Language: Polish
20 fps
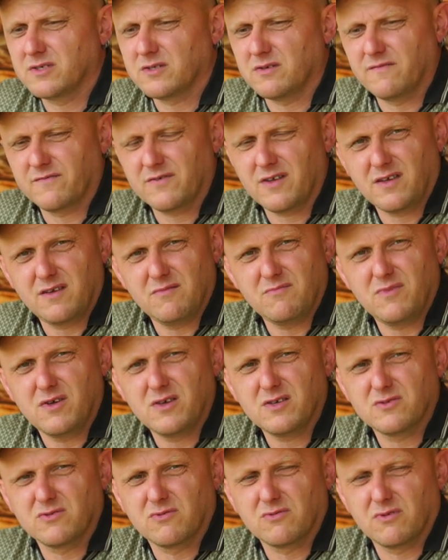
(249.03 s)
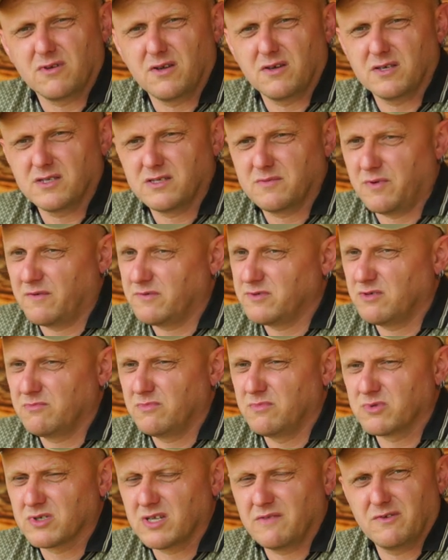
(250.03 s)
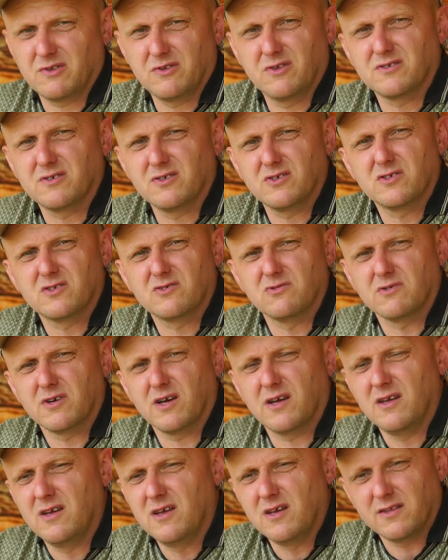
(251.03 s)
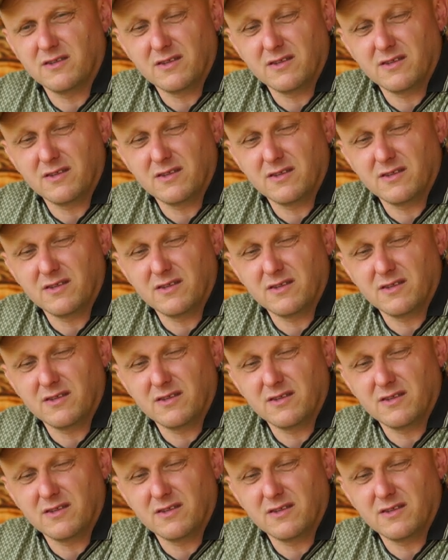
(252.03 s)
są w takim miejscu, które jest powiedziałbym, że nawet dosyć suche.